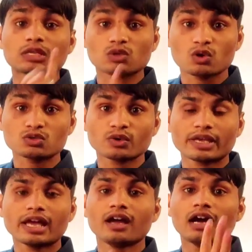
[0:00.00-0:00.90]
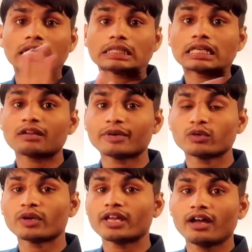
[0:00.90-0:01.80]
सॉक्स हो गया
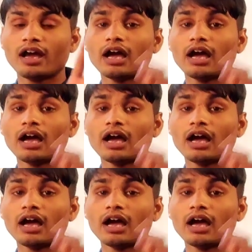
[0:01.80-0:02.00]
अंडरगारमेंट हो गया